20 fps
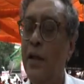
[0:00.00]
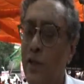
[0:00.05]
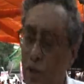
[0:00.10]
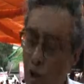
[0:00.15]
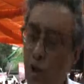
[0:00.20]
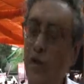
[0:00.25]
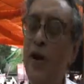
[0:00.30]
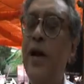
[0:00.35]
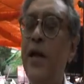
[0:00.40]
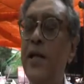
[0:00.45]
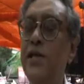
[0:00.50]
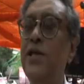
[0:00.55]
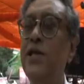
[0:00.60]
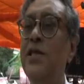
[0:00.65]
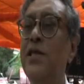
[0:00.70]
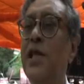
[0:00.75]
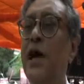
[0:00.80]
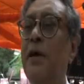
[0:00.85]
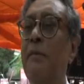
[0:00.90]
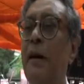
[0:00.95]
তখন একটা
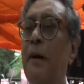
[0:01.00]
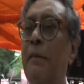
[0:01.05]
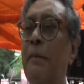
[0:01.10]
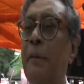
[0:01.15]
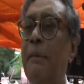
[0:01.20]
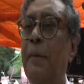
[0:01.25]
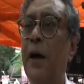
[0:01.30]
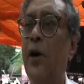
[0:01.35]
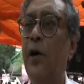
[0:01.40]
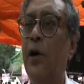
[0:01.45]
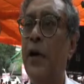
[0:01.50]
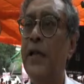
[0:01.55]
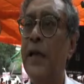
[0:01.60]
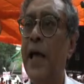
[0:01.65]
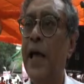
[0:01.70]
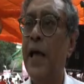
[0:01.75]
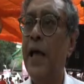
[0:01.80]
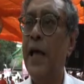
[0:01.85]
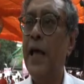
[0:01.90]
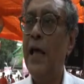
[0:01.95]
চিন্তার ব্যাপার হয়ে
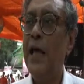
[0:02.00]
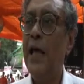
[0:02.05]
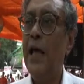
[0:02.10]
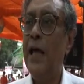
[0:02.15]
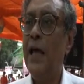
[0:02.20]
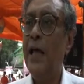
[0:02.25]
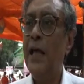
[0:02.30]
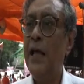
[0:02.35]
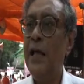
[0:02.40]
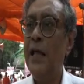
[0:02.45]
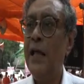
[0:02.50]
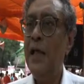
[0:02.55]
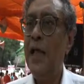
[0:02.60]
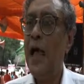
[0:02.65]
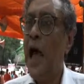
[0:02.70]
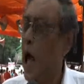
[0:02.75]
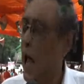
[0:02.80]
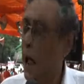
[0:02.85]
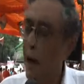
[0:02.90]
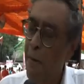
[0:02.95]
যায়
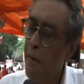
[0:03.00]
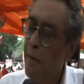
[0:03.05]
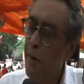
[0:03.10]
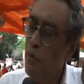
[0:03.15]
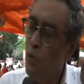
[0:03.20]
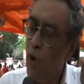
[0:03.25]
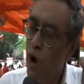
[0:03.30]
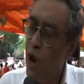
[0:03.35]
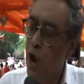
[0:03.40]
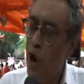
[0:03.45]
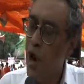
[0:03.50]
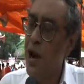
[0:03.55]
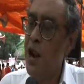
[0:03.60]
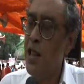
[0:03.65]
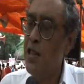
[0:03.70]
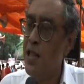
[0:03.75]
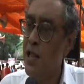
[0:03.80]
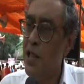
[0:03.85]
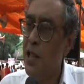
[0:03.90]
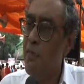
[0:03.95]
আমার মনে হয় না
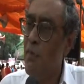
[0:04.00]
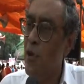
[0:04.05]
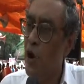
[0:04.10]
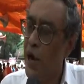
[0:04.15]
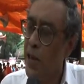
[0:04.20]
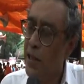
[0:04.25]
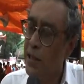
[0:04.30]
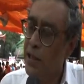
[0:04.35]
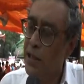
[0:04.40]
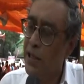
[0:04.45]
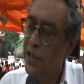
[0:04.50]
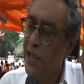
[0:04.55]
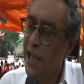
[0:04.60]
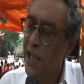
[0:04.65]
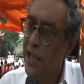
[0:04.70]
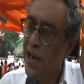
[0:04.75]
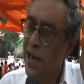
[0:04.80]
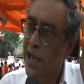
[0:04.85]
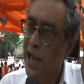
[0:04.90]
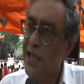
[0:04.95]
দিদি মনে
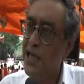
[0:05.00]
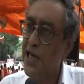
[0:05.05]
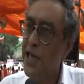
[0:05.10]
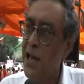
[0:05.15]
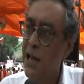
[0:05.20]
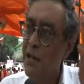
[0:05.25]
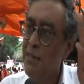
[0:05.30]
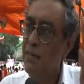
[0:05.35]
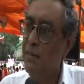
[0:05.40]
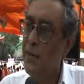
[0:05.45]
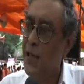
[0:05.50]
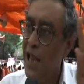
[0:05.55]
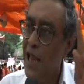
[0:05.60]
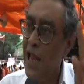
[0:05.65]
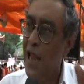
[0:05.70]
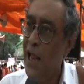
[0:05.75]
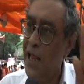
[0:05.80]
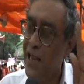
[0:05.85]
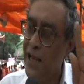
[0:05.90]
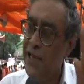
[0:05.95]
দিদির কাছে
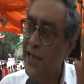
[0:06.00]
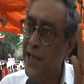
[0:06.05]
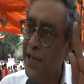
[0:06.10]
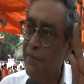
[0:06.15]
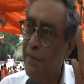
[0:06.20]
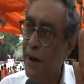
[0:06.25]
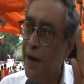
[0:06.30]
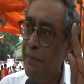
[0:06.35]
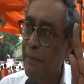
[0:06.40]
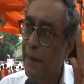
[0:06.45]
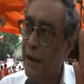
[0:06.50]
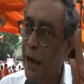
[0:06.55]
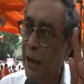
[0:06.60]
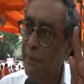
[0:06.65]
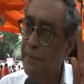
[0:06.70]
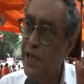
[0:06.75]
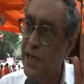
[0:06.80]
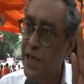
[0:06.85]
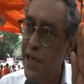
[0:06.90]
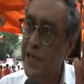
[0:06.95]
দিদি ঠিক মানে
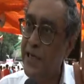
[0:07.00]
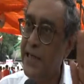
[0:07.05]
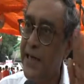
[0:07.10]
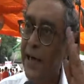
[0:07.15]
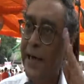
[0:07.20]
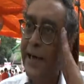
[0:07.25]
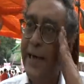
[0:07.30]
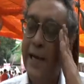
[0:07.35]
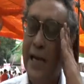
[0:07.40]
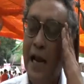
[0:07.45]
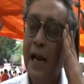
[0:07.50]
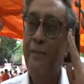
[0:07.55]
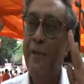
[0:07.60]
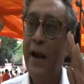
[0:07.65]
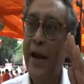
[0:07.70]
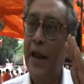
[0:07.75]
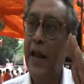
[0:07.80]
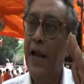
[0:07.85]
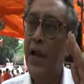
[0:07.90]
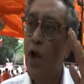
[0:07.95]
ভাবছেন যে এটার
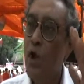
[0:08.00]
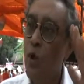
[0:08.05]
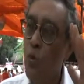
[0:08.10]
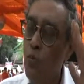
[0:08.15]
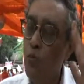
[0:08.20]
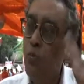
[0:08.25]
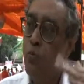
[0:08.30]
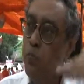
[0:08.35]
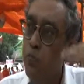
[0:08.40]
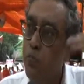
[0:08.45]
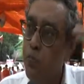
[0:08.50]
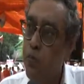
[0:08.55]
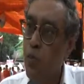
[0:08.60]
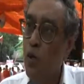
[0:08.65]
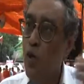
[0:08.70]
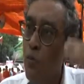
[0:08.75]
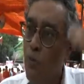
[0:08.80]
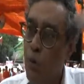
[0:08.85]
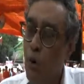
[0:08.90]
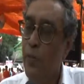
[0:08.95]
মানে
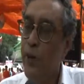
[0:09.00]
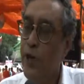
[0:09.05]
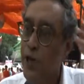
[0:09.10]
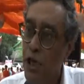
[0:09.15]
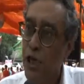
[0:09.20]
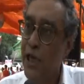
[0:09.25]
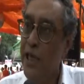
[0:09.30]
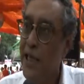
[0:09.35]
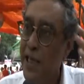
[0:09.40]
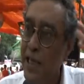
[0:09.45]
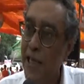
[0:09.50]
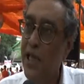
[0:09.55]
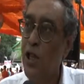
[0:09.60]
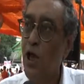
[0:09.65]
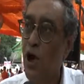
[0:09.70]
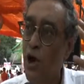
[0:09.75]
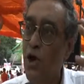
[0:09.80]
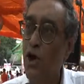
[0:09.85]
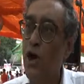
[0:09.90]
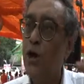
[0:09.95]
পুরো ভবিষ্যতে কি
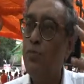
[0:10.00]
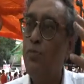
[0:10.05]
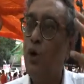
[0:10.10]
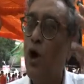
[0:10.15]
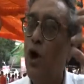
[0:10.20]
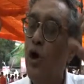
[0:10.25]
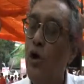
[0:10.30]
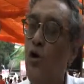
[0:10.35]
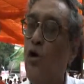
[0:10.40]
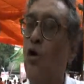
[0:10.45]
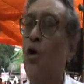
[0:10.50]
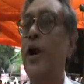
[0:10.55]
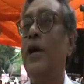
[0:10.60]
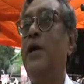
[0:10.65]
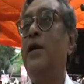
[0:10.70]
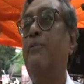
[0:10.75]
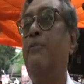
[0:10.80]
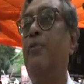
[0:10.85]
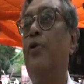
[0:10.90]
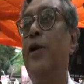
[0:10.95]
ধরনের ভয়ঙ্কর
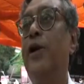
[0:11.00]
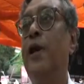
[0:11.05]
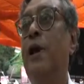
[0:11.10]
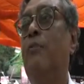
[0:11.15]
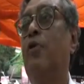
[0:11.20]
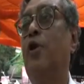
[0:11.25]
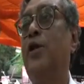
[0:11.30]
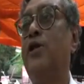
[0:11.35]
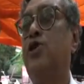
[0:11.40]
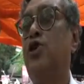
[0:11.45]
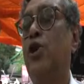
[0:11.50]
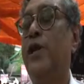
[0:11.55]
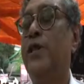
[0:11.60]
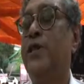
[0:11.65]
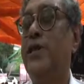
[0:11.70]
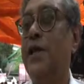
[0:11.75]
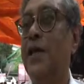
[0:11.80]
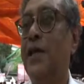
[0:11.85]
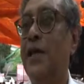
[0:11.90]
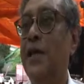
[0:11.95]
একটা পরিণাম হতে চলেছে